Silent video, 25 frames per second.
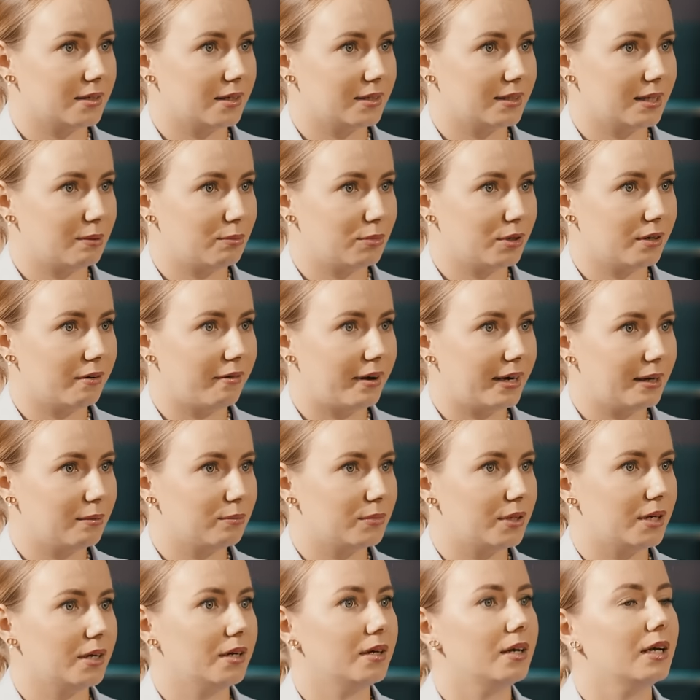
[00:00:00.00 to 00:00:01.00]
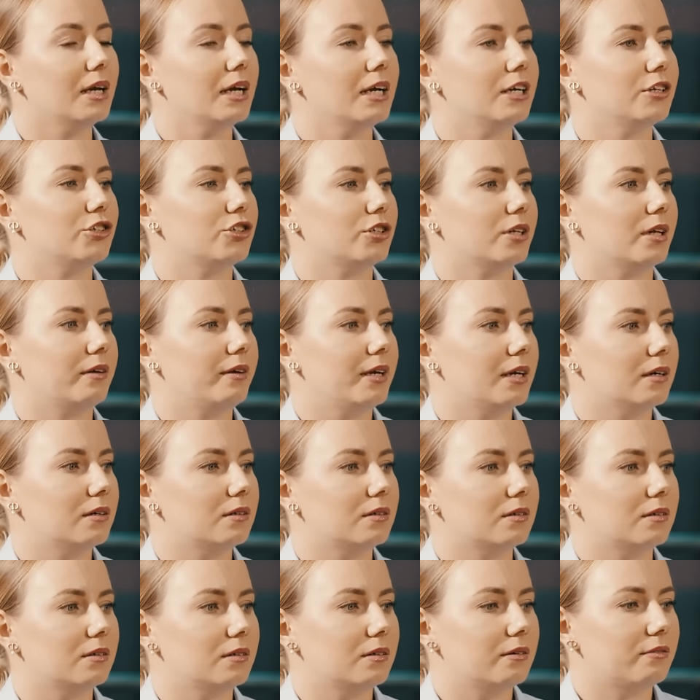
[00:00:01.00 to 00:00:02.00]
И когда мы говорим, да,
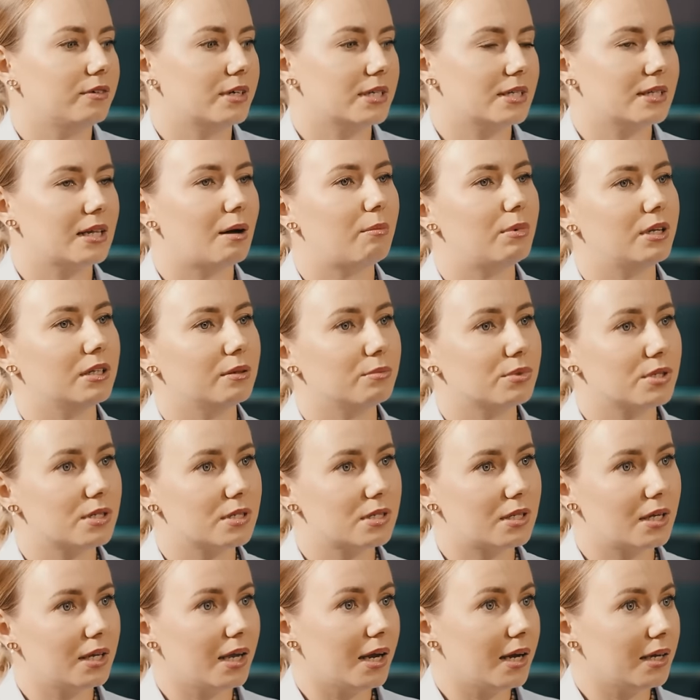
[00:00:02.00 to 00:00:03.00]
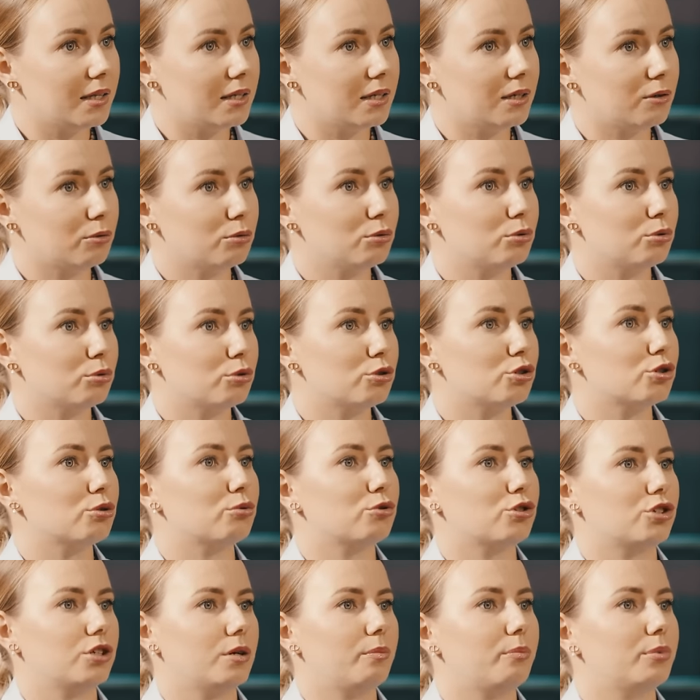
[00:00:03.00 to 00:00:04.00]
человек э, в расслабленном состоянии, он тоже
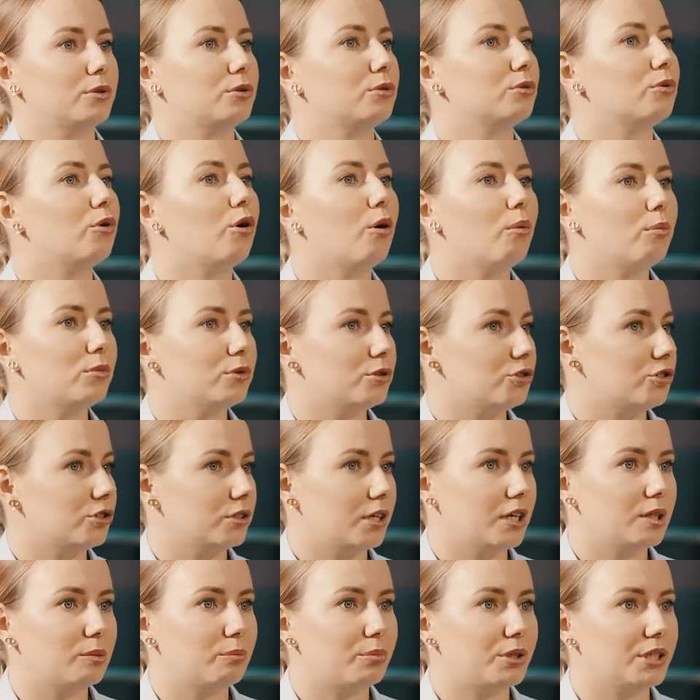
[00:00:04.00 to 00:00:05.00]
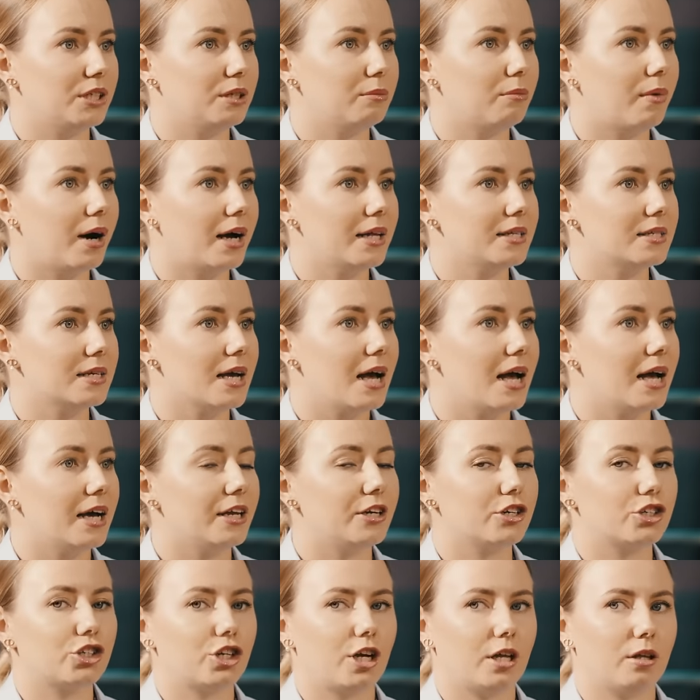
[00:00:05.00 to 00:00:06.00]
уже по-другому начинает принимать
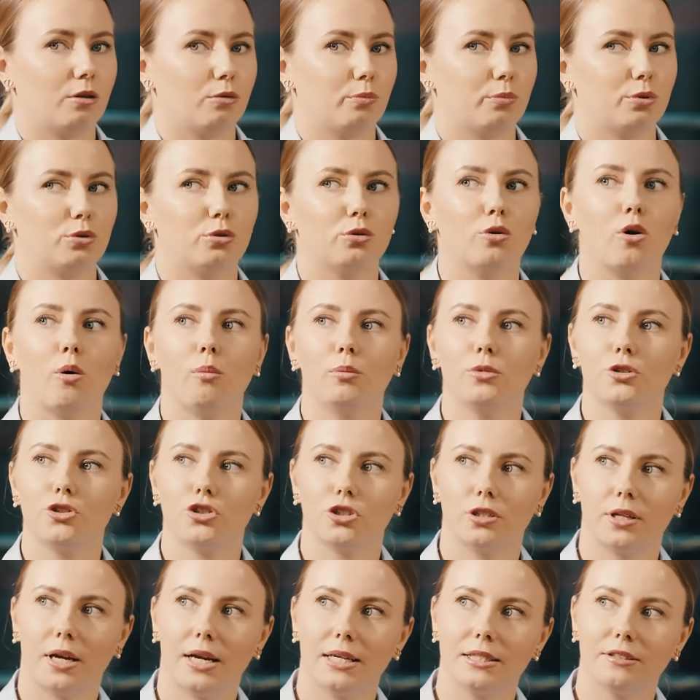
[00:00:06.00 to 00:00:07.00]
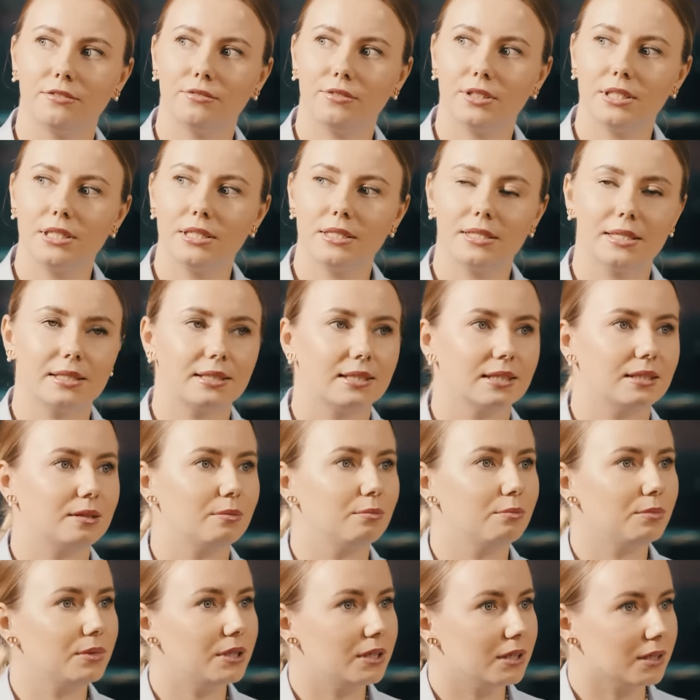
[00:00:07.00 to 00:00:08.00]
решения, он по-другому начинает видеть
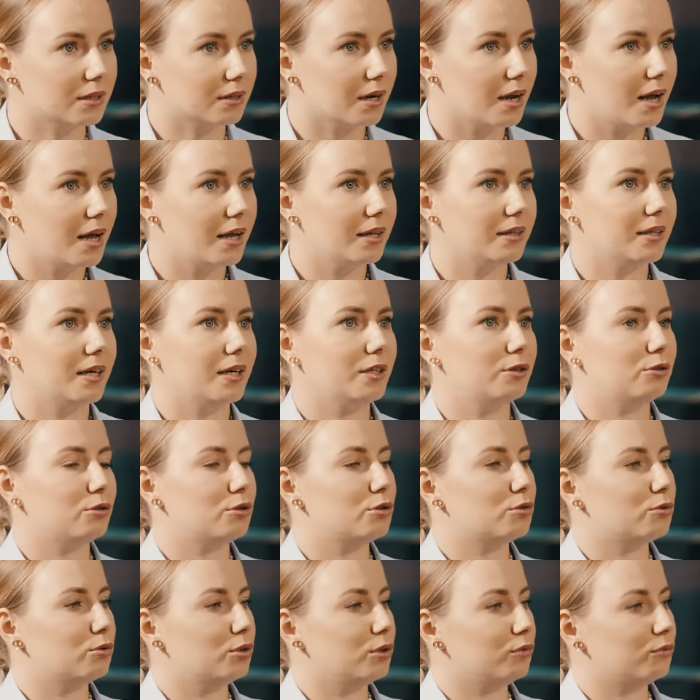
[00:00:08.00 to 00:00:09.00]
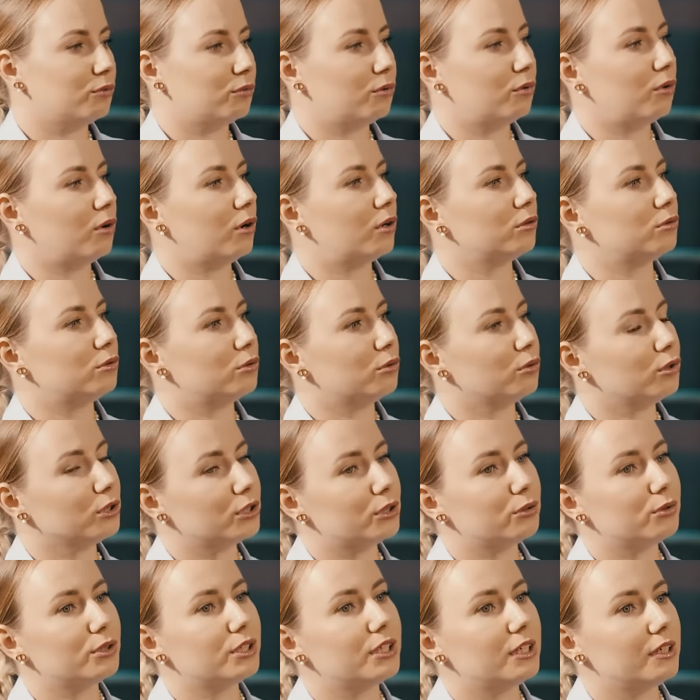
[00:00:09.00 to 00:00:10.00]
этот мир, да, то есть у него друг,
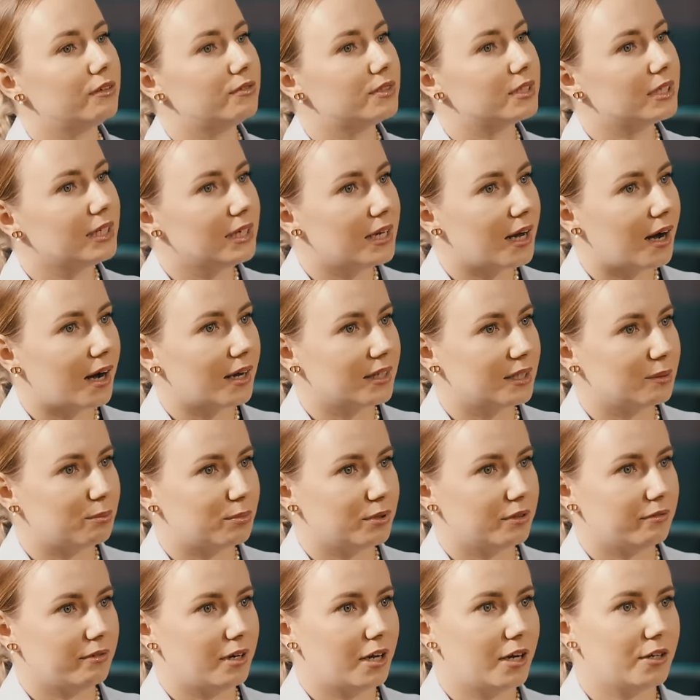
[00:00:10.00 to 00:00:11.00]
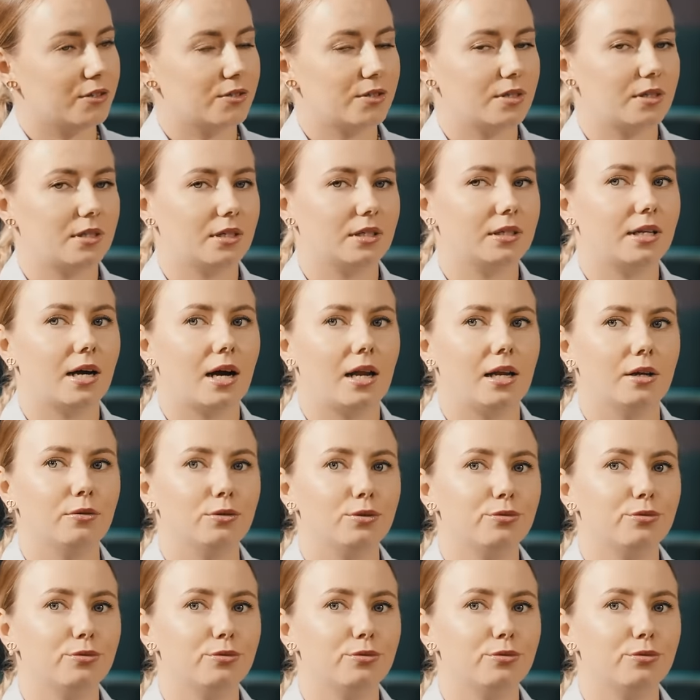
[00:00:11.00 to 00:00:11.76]
другие взгляды появляются и так далее далее.